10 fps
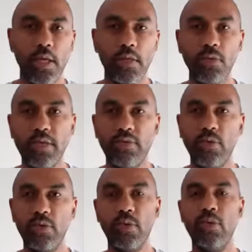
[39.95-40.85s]
Nous
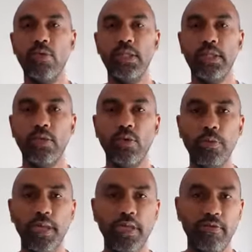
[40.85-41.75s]
évoluons aussi
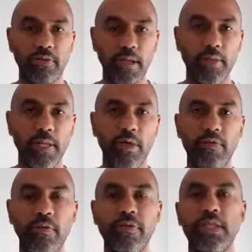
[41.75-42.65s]
auprès des femmes et
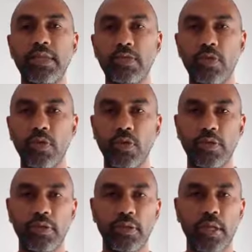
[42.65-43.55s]
enfants victimes de
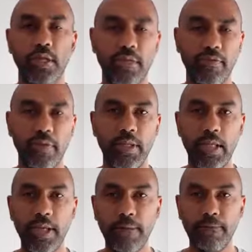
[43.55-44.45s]
violences
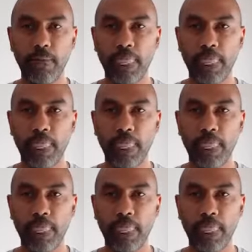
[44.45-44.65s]
intrafamiliales.